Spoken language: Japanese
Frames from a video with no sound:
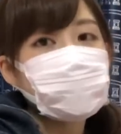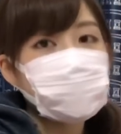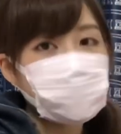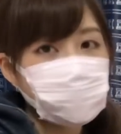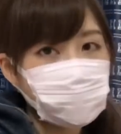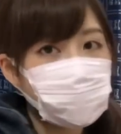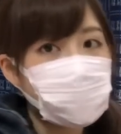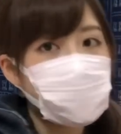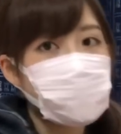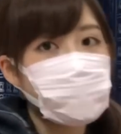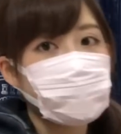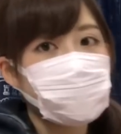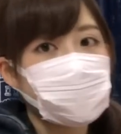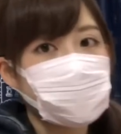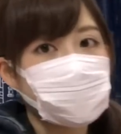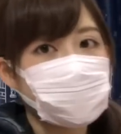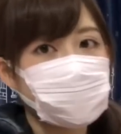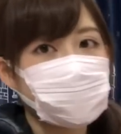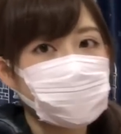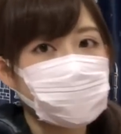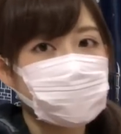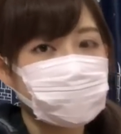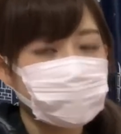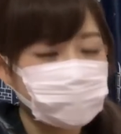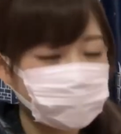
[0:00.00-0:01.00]
たんですよねやっぱり
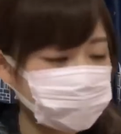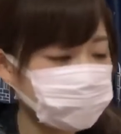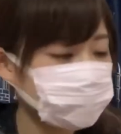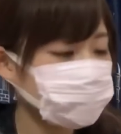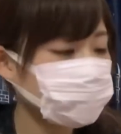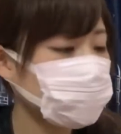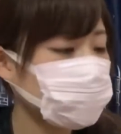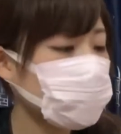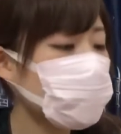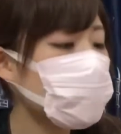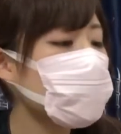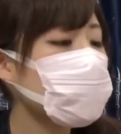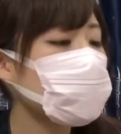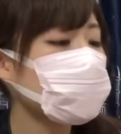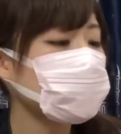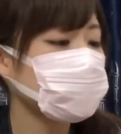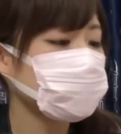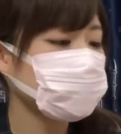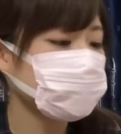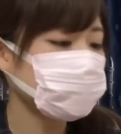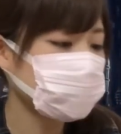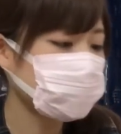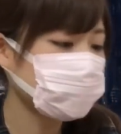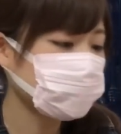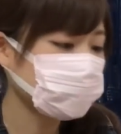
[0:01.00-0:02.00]
うん
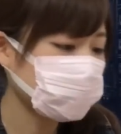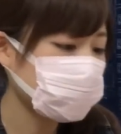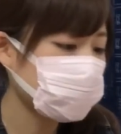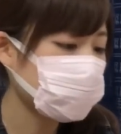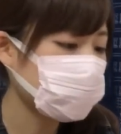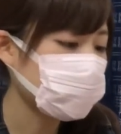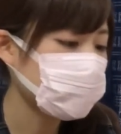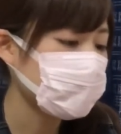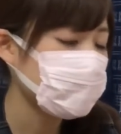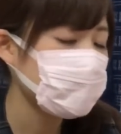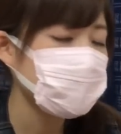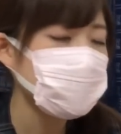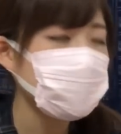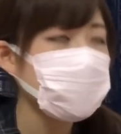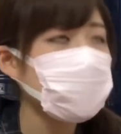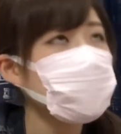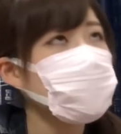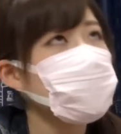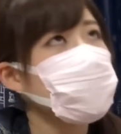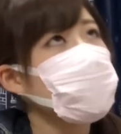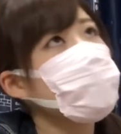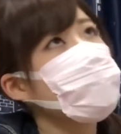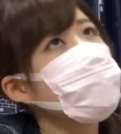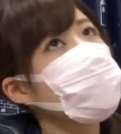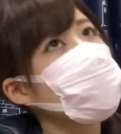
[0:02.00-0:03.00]
オーガニックなので
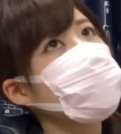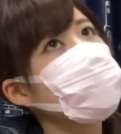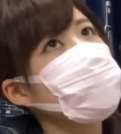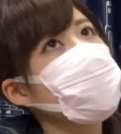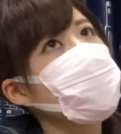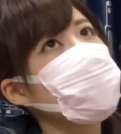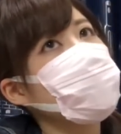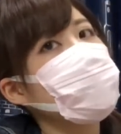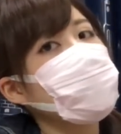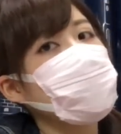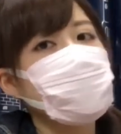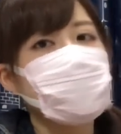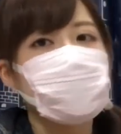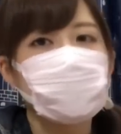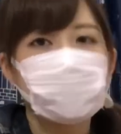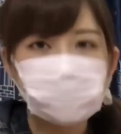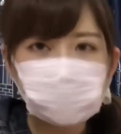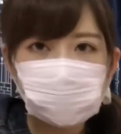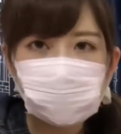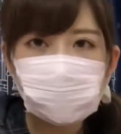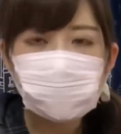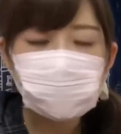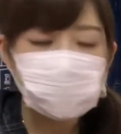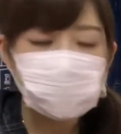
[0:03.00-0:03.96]
1300円ぐらいしたかなは